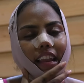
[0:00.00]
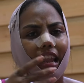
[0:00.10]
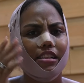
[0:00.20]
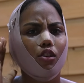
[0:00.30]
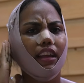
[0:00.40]

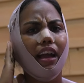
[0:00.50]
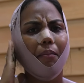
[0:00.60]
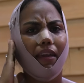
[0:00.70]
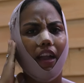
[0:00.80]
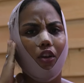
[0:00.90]
Las orejas
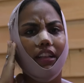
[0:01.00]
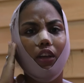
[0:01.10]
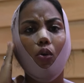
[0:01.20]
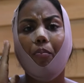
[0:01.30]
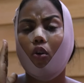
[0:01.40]
mías yo la
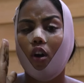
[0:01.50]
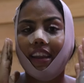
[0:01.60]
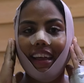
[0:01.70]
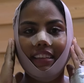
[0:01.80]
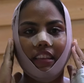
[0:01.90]
tengo un poco
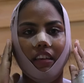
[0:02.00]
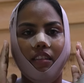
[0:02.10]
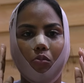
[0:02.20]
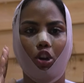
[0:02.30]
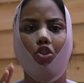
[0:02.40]
grandes.
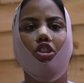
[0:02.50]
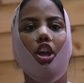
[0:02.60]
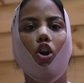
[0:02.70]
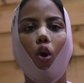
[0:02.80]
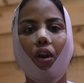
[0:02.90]
Bueno, yo
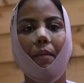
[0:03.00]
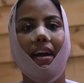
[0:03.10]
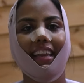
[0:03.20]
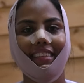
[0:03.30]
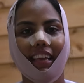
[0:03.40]
tengo una
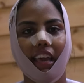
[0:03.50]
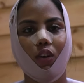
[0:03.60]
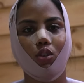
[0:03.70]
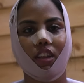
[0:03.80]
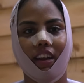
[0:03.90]
más grande que
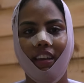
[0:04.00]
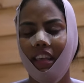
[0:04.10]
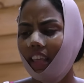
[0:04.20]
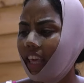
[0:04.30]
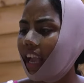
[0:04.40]
otra.
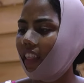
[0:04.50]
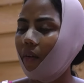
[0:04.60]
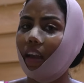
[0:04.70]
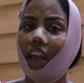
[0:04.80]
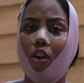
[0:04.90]
Y cada
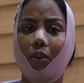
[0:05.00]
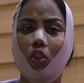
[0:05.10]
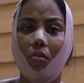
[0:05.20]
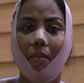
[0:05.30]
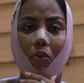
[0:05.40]
vez que yo me
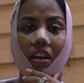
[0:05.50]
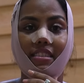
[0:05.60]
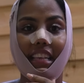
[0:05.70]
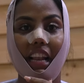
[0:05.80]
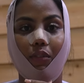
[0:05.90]
tomaba una
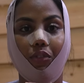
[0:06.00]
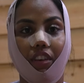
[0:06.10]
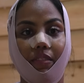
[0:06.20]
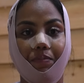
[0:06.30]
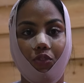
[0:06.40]

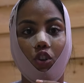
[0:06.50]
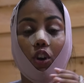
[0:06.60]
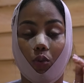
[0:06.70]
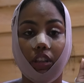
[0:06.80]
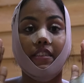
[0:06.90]
selfie, yo
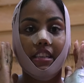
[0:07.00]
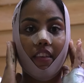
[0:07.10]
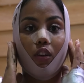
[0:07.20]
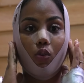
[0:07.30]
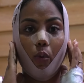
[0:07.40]
creo que ustedes se
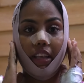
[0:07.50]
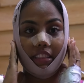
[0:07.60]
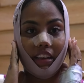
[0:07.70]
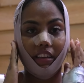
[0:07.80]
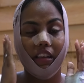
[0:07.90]
dieron
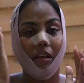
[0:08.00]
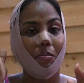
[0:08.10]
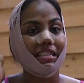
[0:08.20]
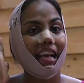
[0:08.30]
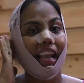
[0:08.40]
cuenta,
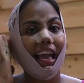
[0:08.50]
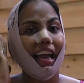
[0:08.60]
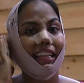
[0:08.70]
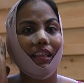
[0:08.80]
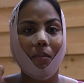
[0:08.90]
me
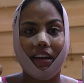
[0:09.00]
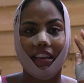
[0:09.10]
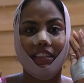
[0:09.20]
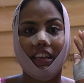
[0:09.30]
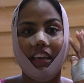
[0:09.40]
salía esta más
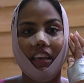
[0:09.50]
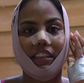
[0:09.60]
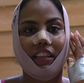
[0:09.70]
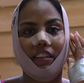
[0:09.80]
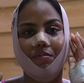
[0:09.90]
grande que
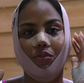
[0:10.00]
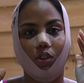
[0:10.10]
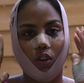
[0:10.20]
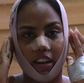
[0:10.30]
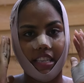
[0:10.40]
esta.
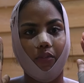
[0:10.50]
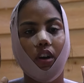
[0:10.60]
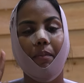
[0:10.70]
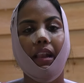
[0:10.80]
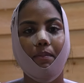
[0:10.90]
Yo lo que hice fue
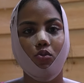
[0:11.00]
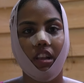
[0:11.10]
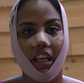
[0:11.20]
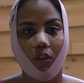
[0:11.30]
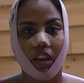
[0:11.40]
que me la puse
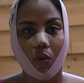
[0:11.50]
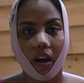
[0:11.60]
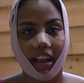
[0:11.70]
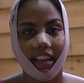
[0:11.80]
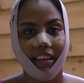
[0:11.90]
las dos
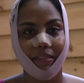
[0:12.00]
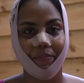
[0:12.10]
iguales.